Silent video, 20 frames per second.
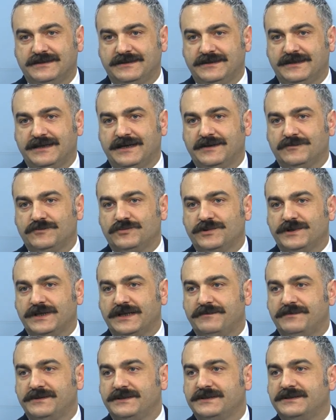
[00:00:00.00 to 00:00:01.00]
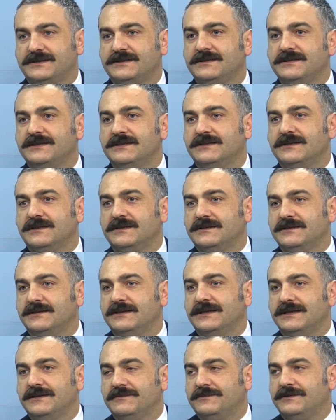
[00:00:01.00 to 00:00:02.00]
yani buraya bir e,
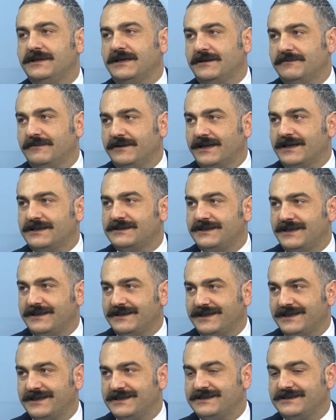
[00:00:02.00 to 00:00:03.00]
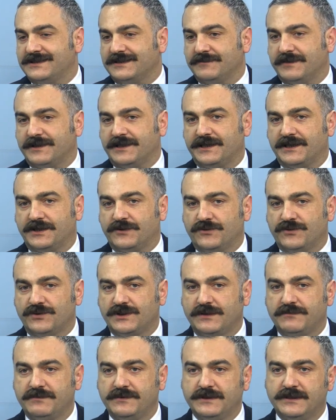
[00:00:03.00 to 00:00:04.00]
yeni bir takım araçlar geliştirmek gerekiyor.
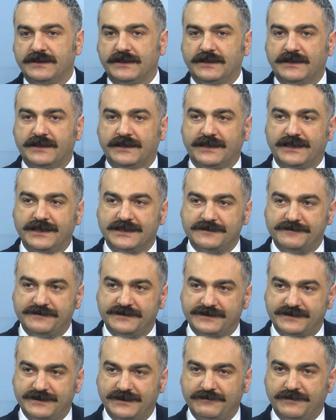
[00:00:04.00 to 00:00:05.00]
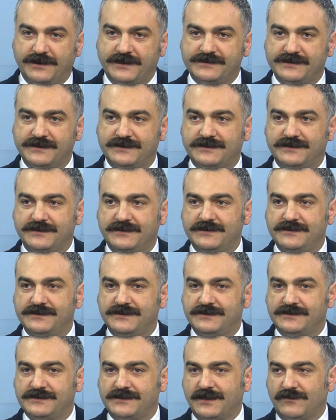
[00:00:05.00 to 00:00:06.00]
Tabii geçmişte bahsettiğiniz
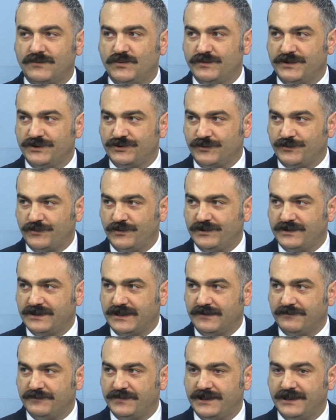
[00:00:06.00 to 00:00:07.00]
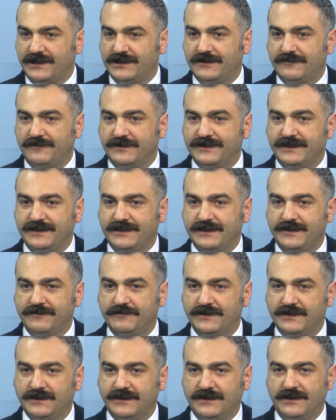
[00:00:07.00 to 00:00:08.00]
İstanbul Metropolitan Planlama
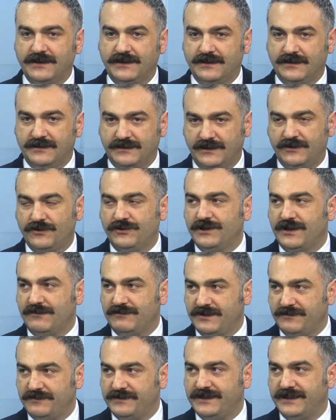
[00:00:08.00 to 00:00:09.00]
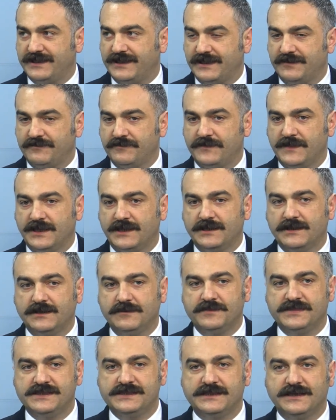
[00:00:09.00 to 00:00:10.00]
deneyimi de önemli bir deneyim.
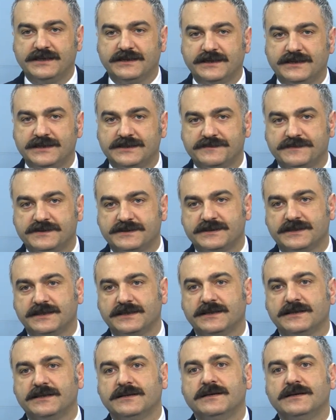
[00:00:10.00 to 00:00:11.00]
E, bizler geçmişte